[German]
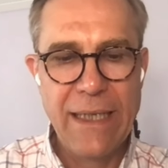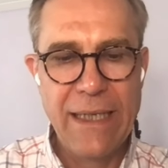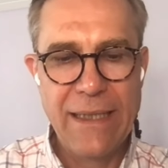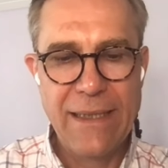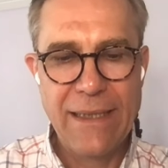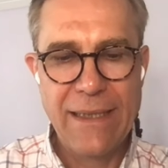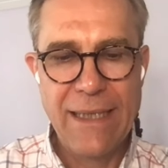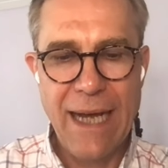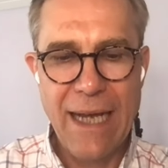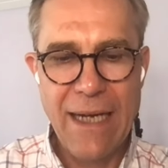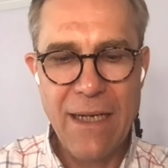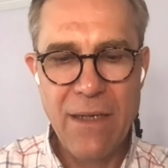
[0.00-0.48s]

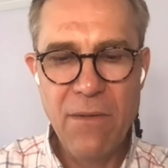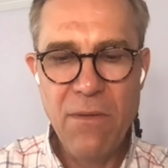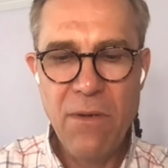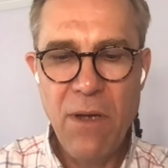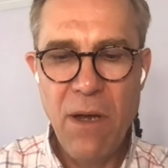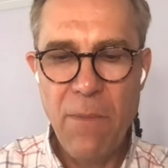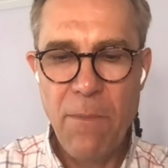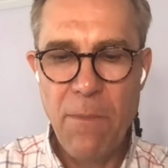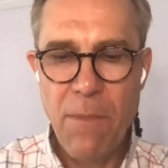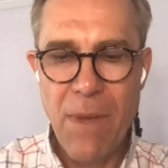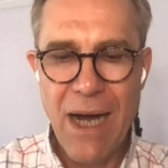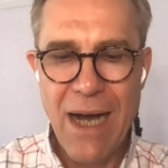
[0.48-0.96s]
äh,
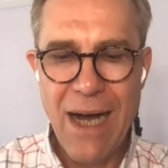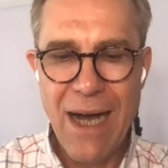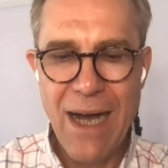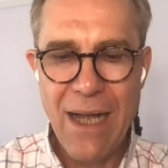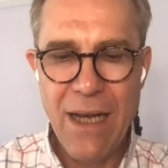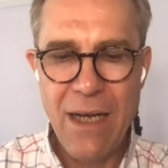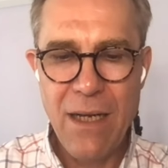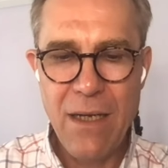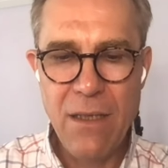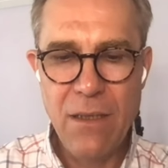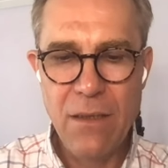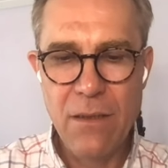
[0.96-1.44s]
dann
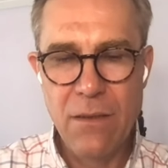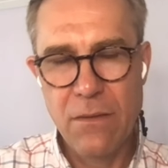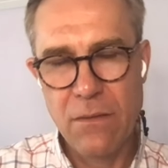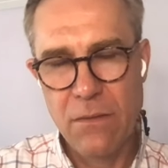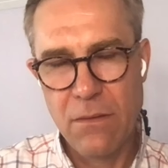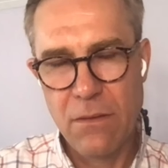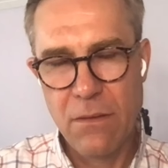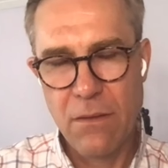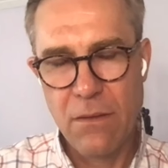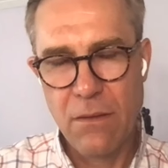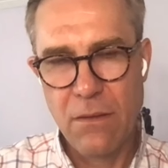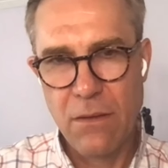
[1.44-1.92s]
mal
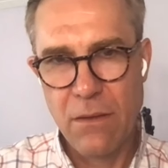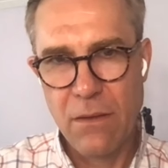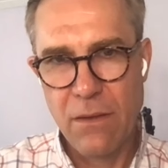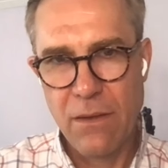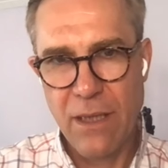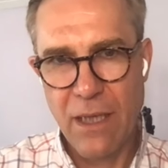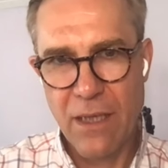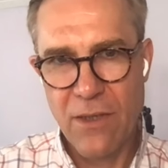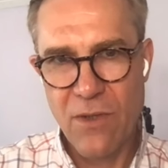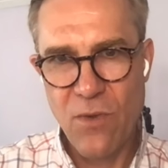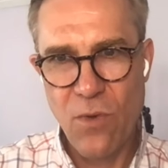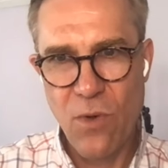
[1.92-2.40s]

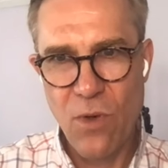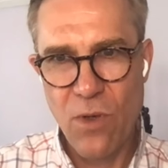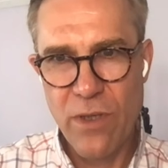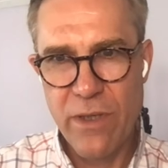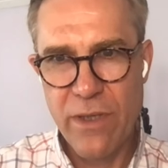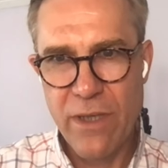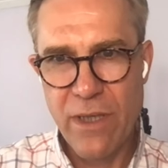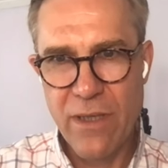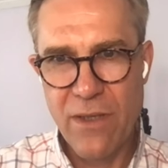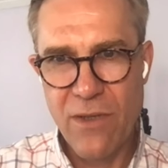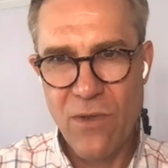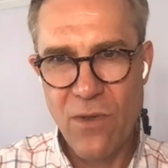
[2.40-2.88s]
dazu
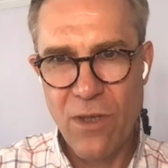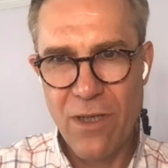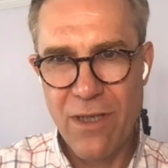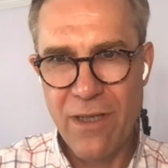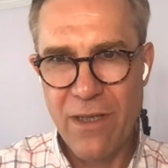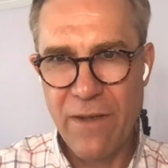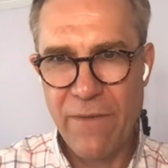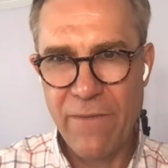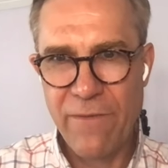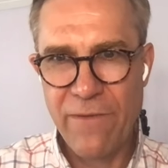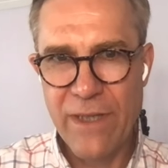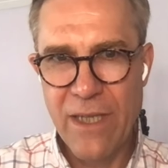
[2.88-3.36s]
äußern
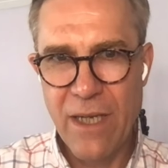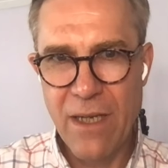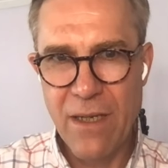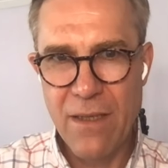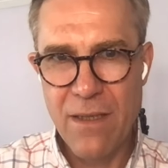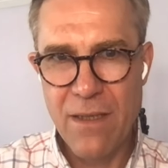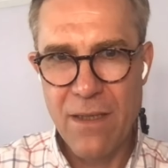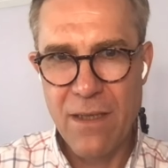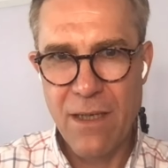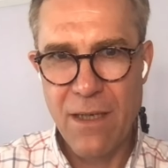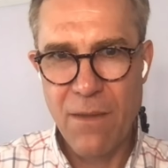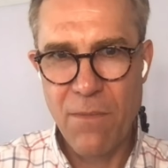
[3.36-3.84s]
soll, wie
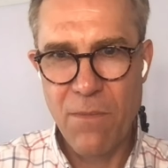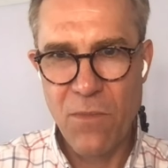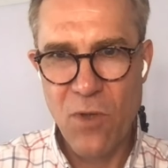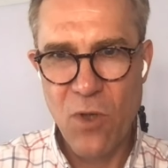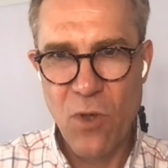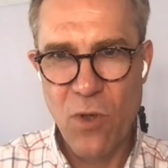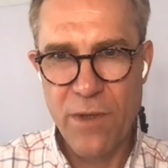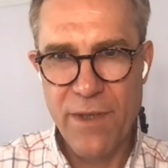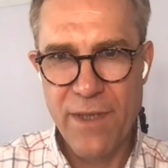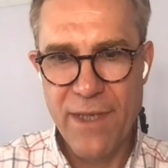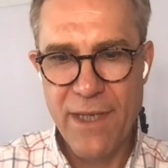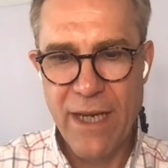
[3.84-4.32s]
es
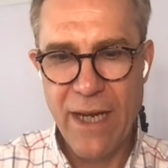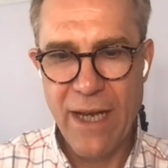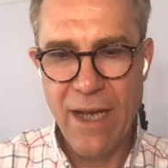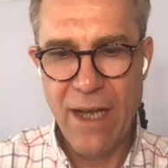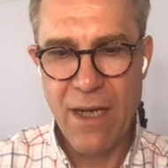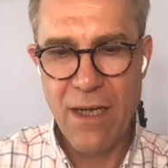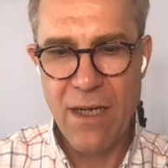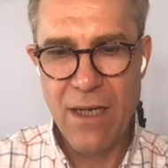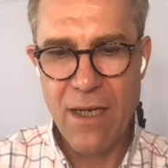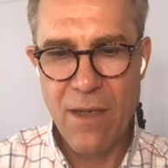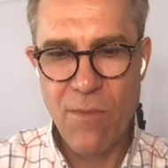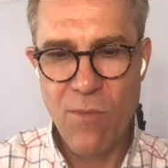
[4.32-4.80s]
im
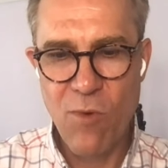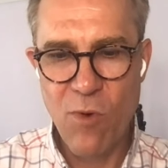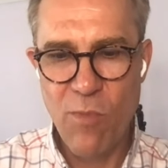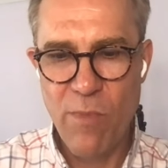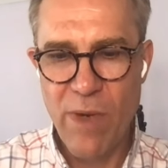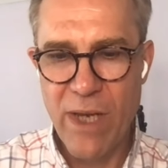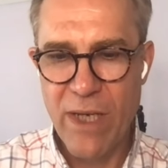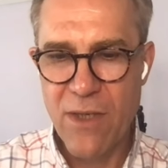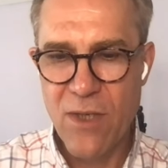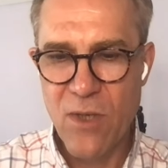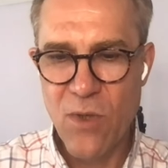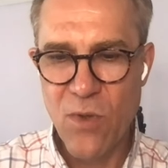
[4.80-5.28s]
Konzern im
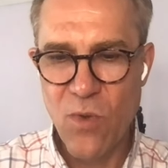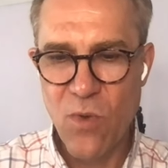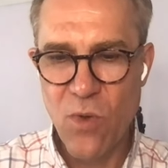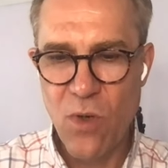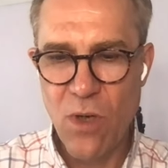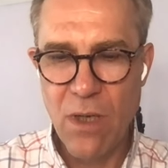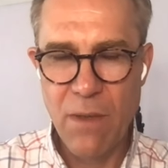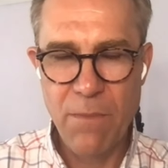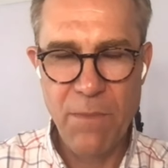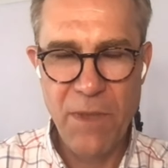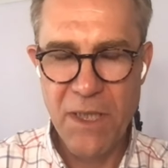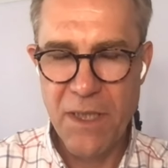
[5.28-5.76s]
Moment
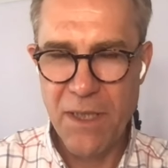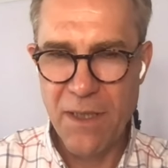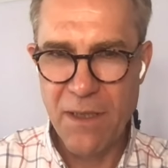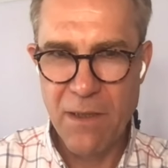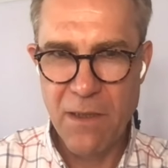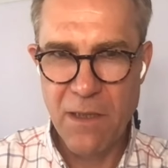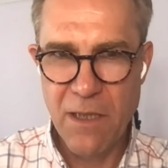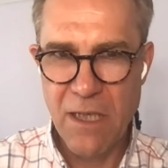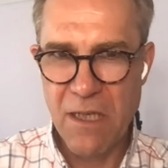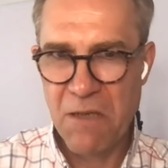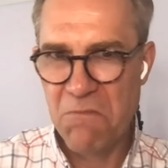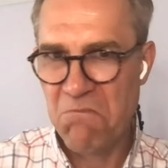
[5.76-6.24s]
so mit
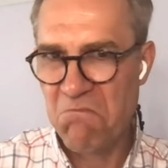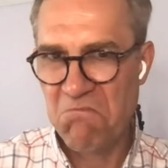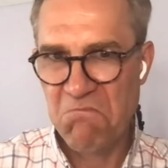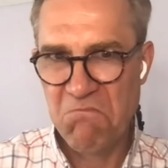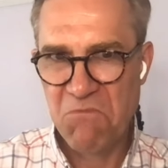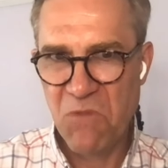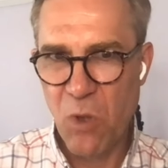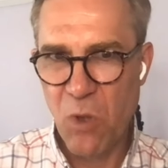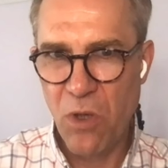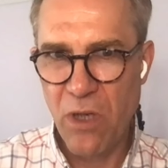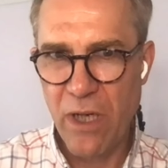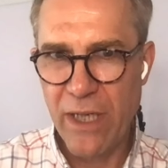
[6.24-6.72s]
dieser
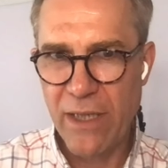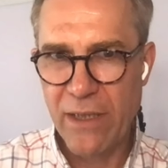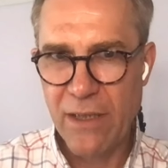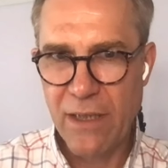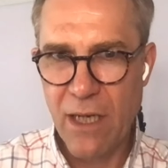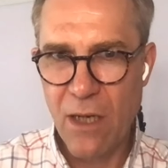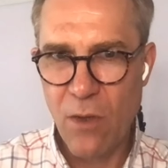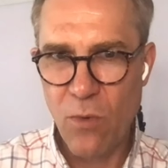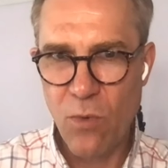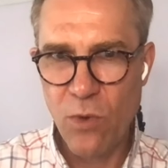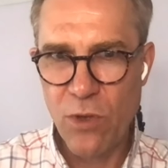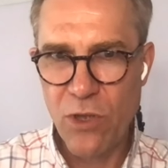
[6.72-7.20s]
doch
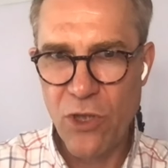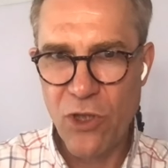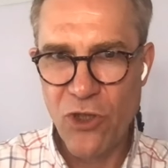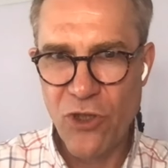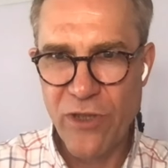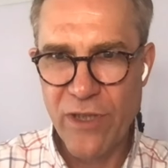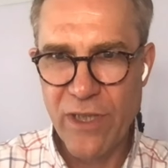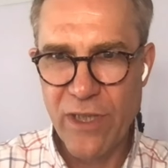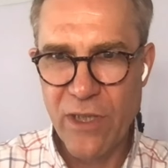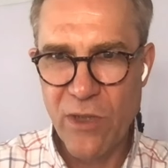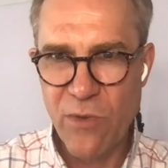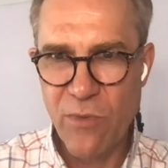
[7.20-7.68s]
recht
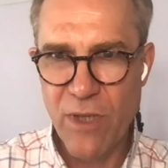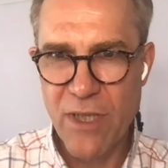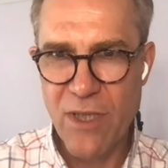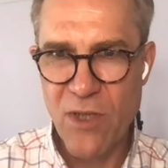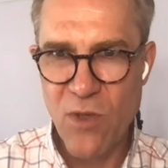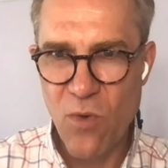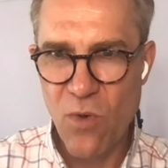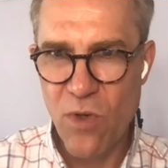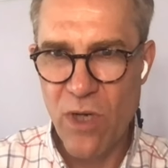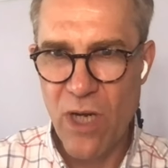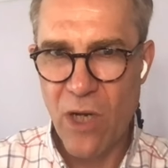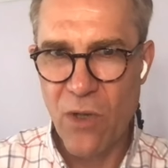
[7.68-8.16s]
chaotischen
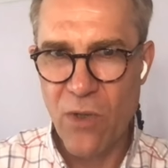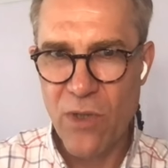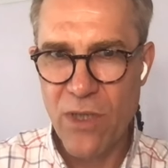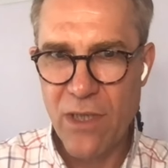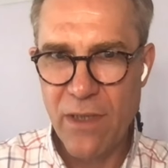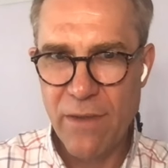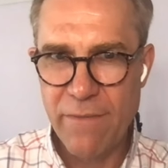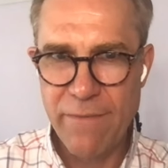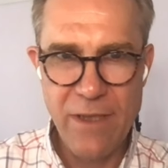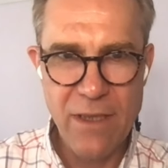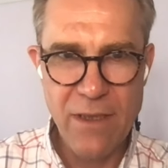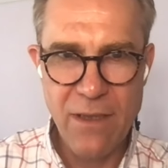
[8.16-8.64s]
Situation
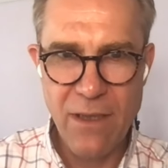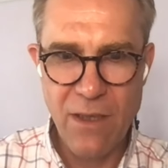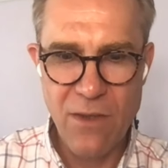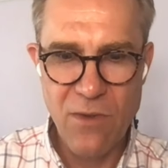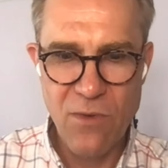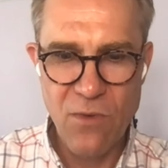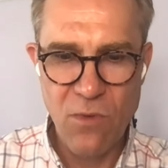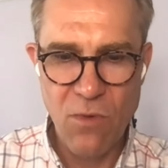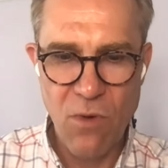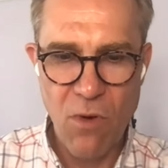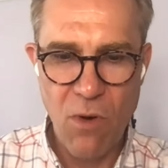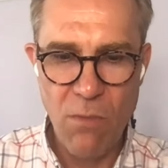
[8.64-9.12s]
aussieht, wie es
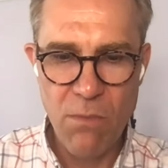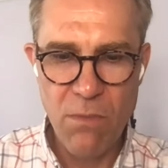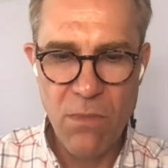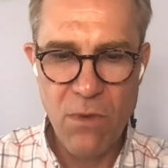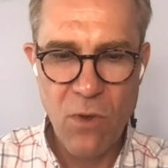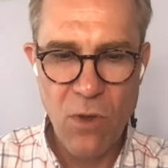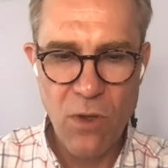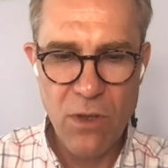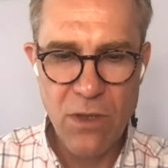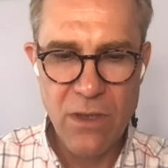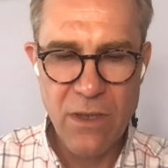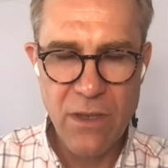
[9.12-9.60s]
dazu
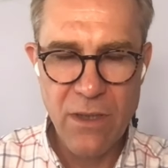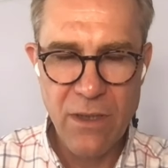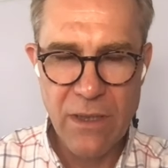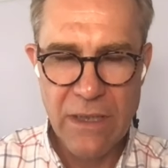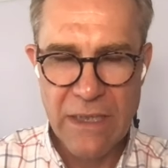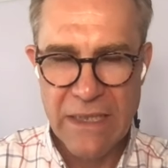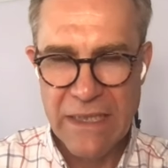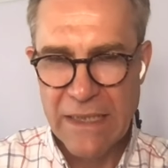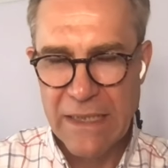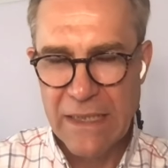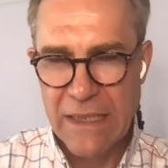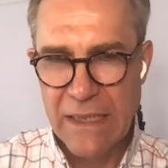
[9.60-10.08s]
kommen konnte.